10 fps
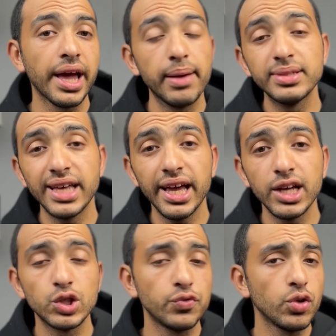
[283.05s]
خامس
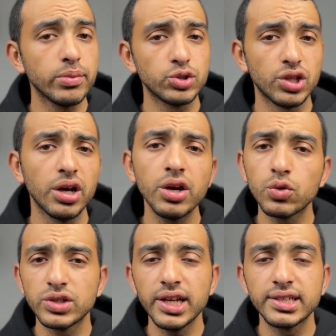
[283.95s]
حاجه سوفت وير
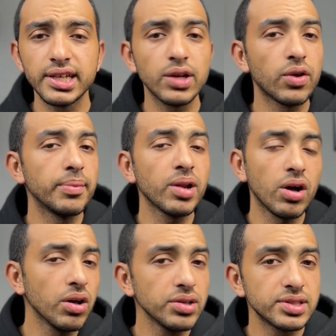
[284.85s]
مستقر وسلس كده
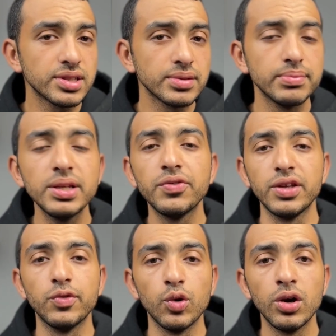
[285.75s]
وجميل خالص من
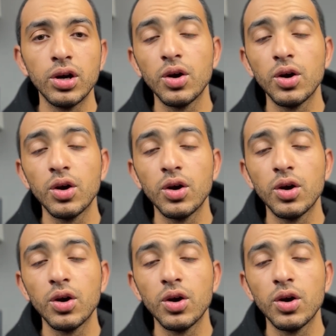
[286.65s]
فيو